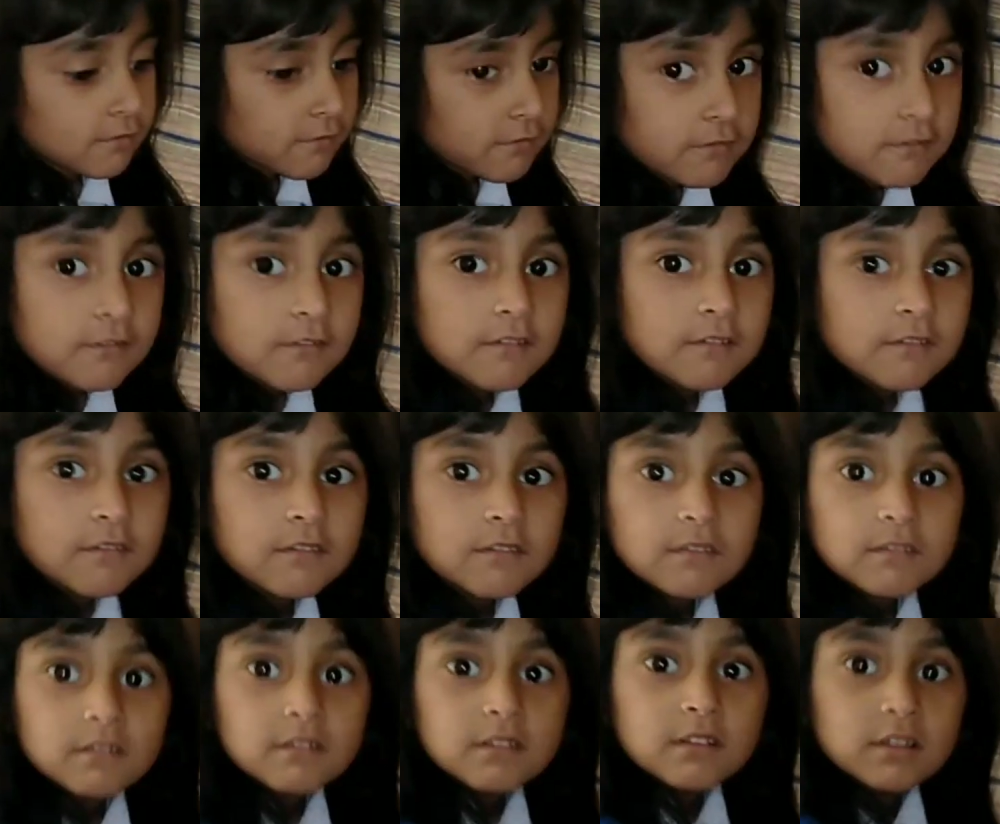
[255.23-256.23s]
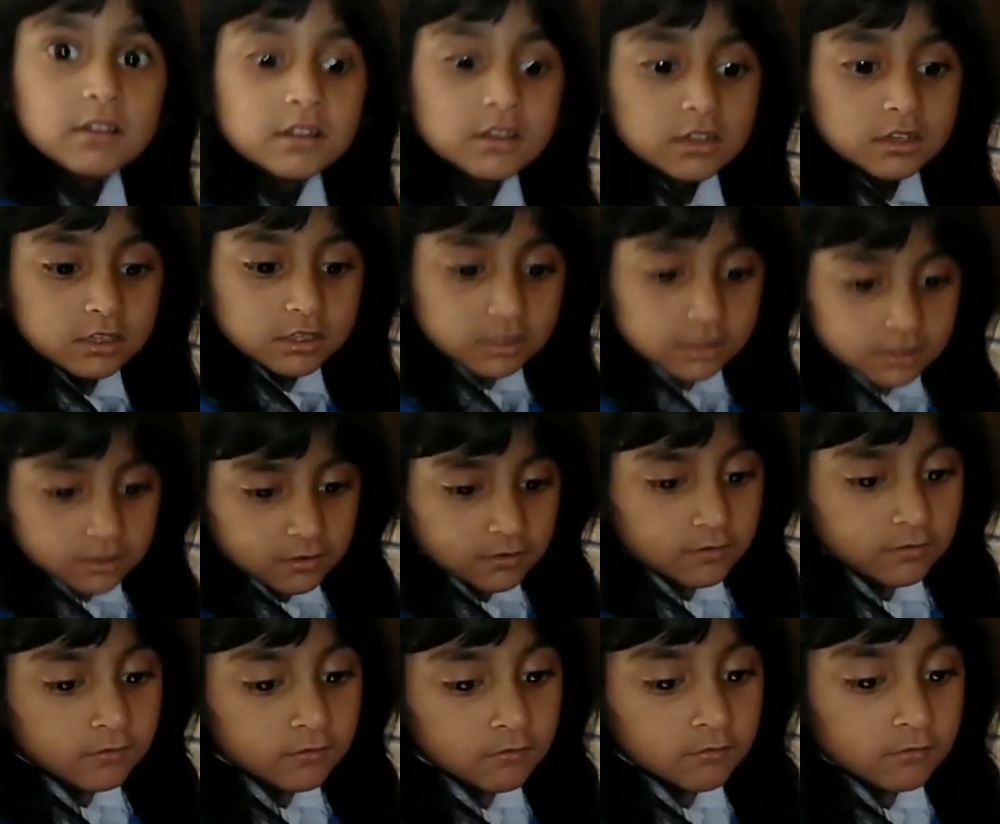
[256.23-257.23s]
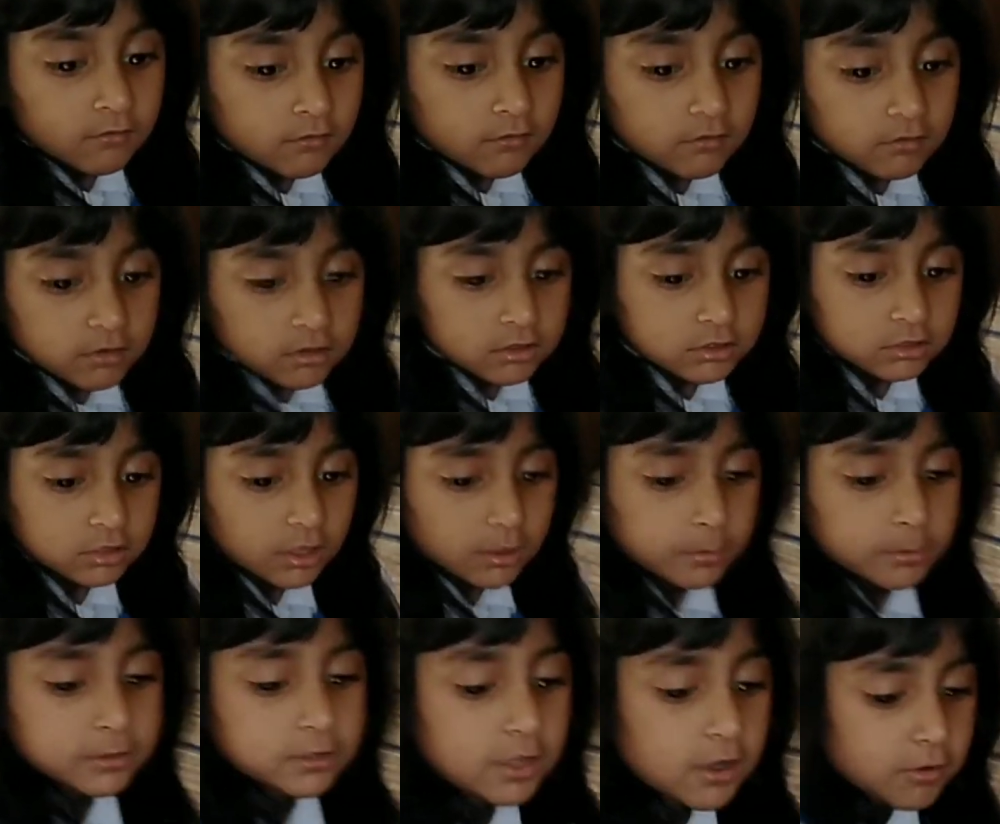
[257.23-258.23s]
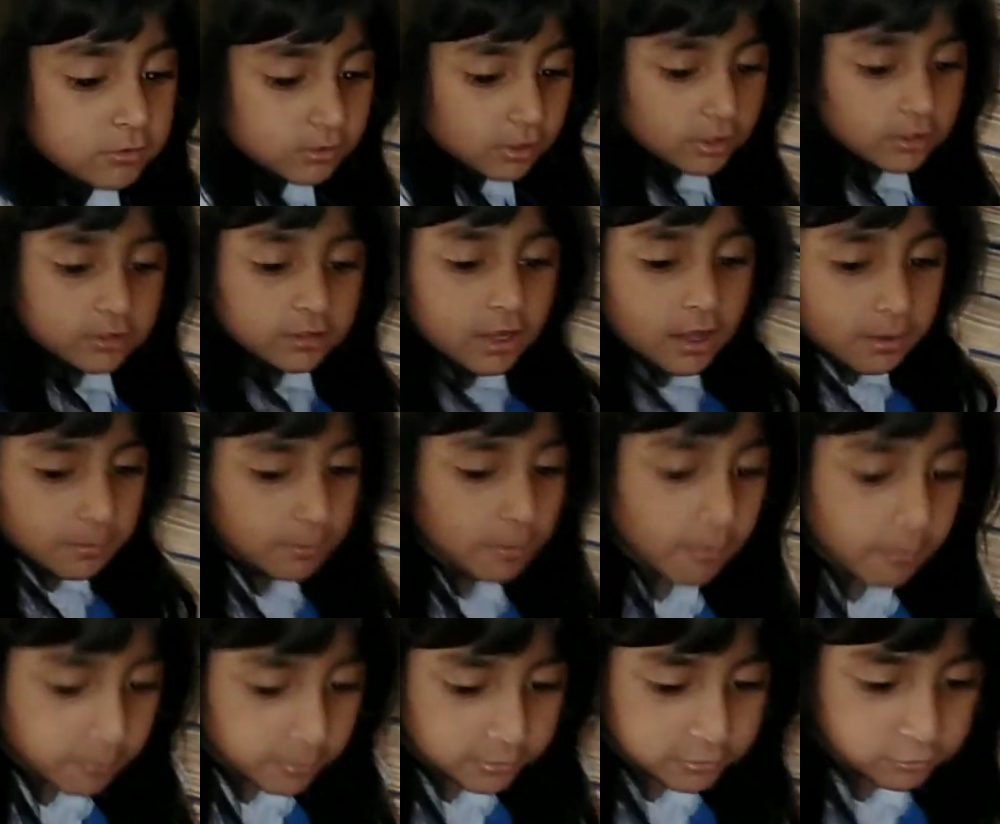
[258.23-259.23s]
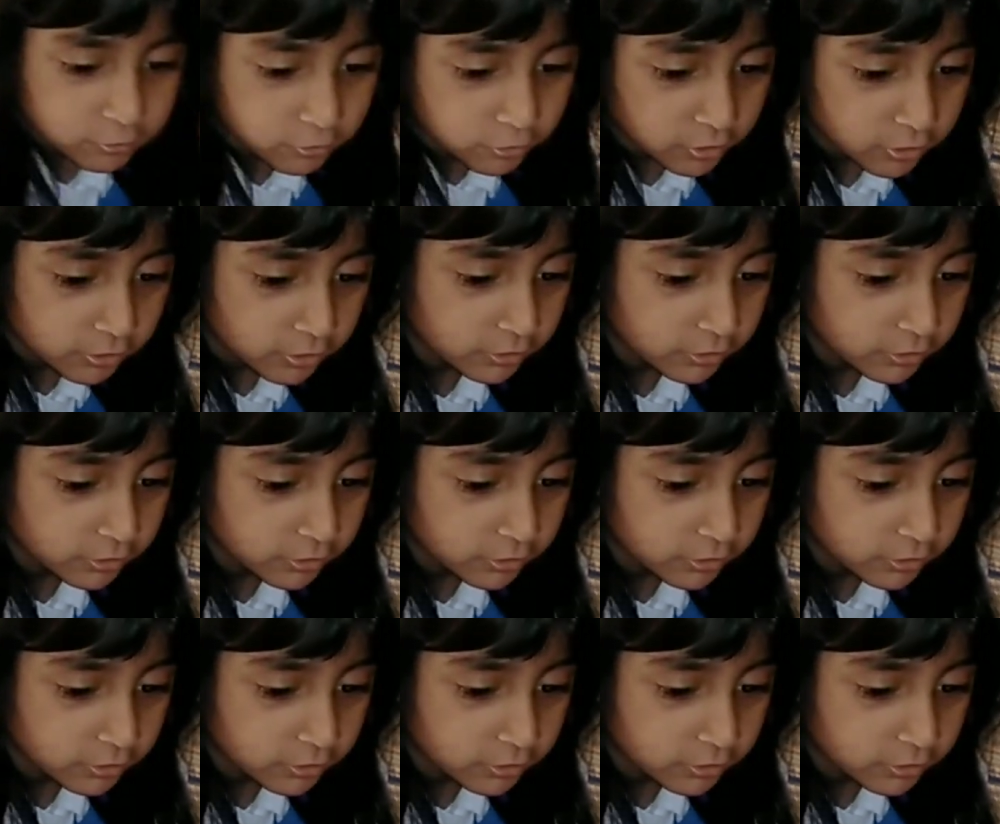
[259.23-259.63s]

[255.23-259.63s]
रही रहन जाएगी तो मम्मा सोएंगे और मैं उठ के खाना वगैरह बनाऊंगी